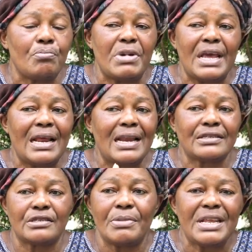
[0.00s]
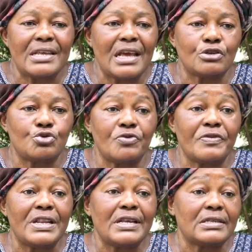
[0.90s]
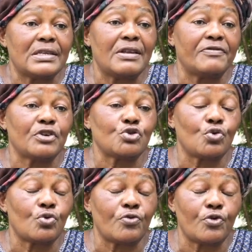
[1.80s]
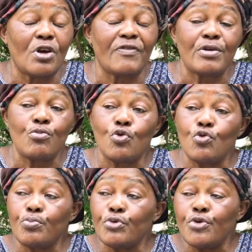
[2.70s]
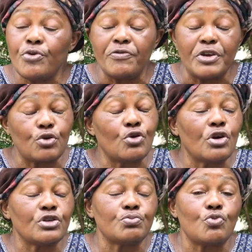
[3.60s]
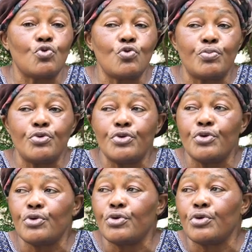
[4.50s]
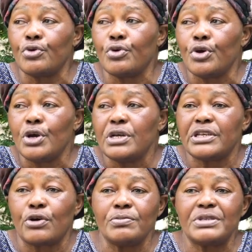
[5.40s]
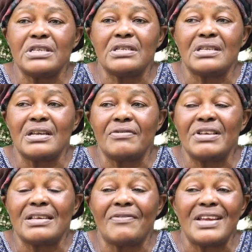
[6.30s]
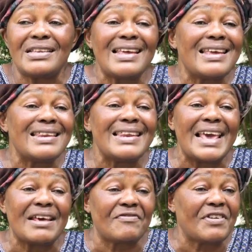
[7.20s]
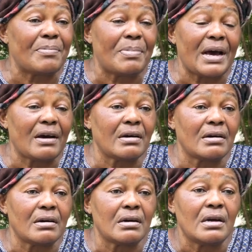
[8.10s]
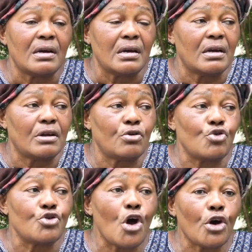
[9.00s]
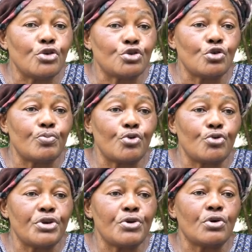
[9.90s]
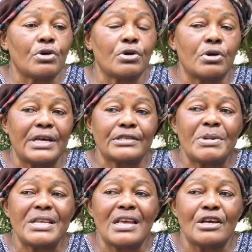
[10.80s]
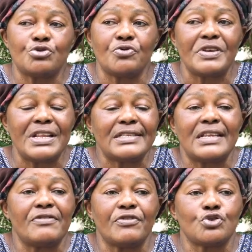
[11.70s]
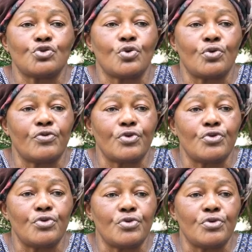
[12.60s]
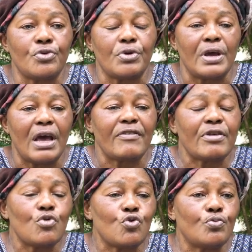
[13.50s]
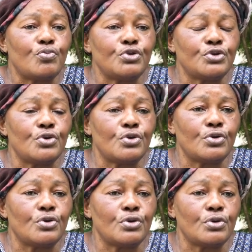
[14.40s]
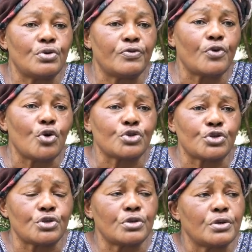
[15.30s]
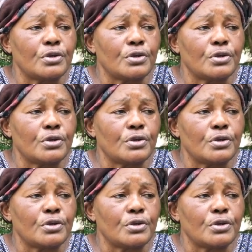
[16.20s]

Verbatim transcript: Mais la semaine qui a suivi, les éléphants sont revenus avec beaucoup plus de virulence, beaucoup plus de. de... C'est comme s'ils étaient, ils avaient été énervés par euh, l'odeur de ce produit. Donc la semaine qui a suivi, les éléphants sont revenus avec beaucoup plus de, de, de force.